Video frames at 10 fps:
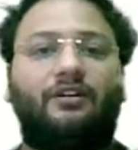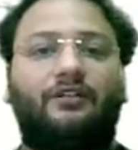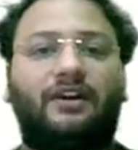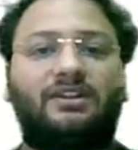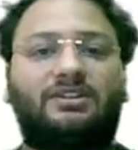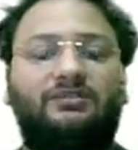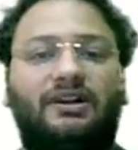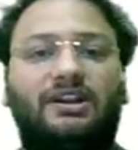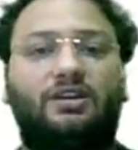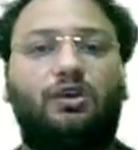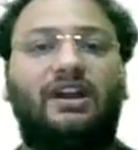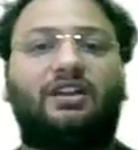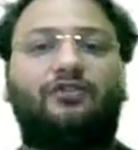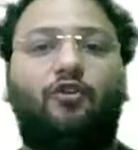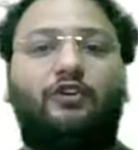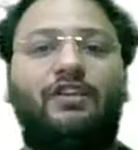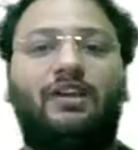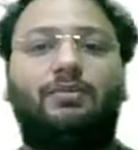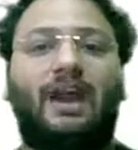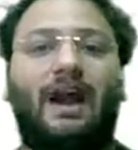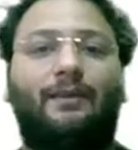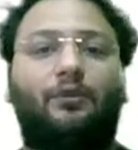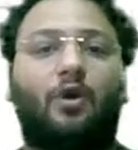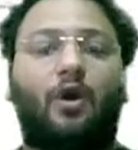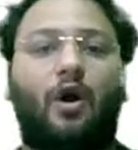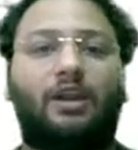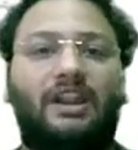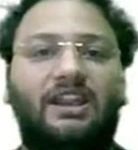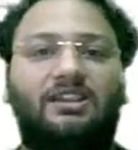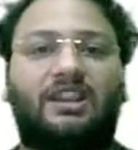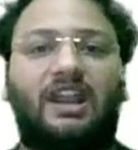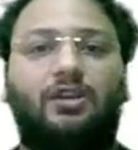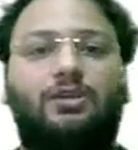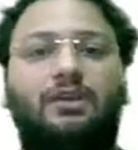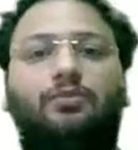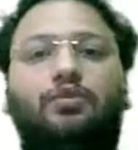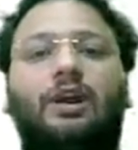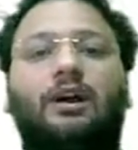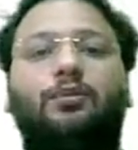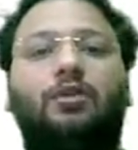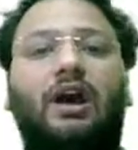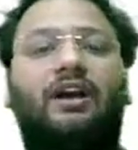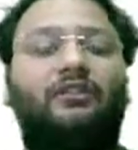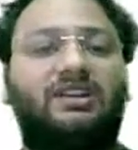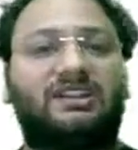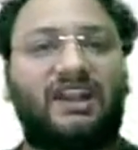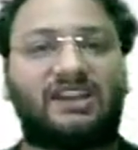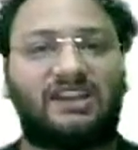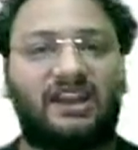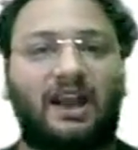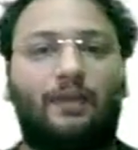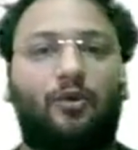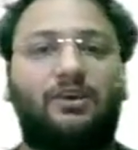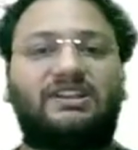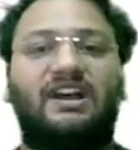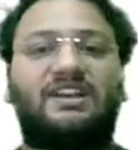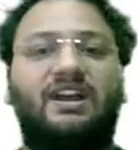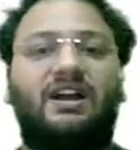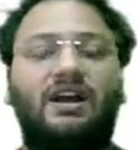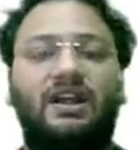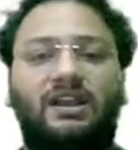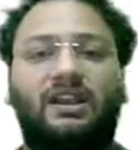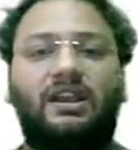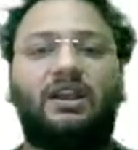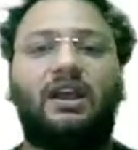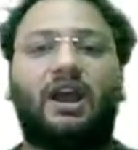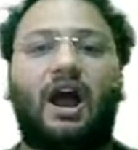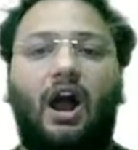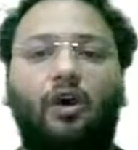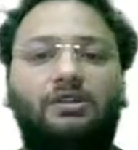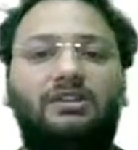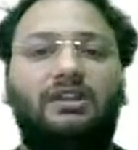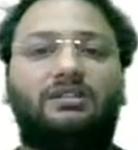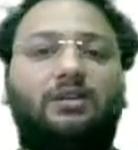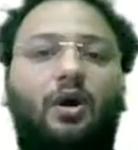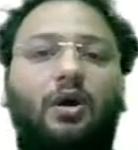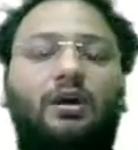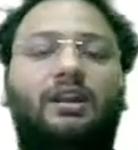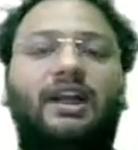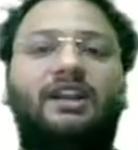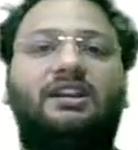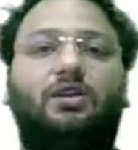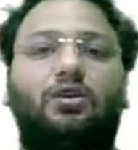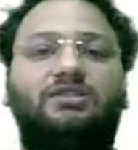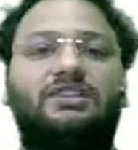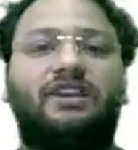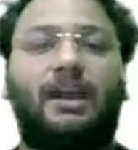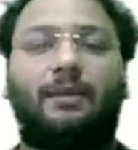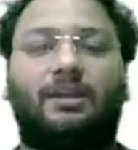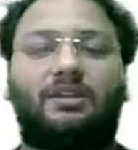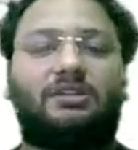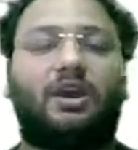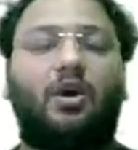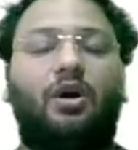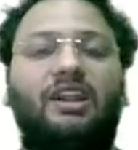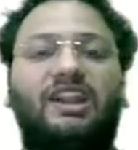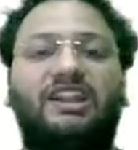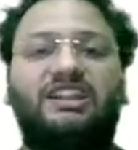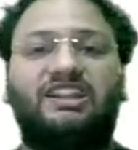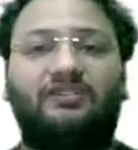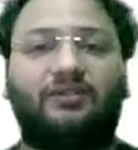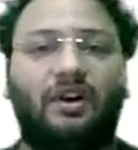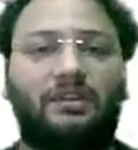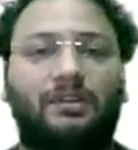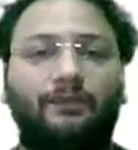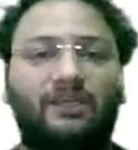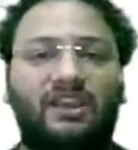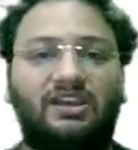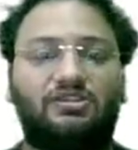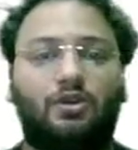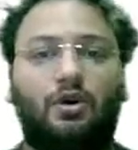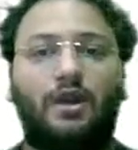फर्स्ट वन टू लेकर फोर वीक में आपको ऑनलाइन सिनेरियो से पूरा का पूरा अवगत कराया जाएगा आपको बताया जाएगा कि हाउ दिस ऑनलाइन कोचिंग या आप कह सकते हैं ऑनलाइन टीचिंग वर्क ये जो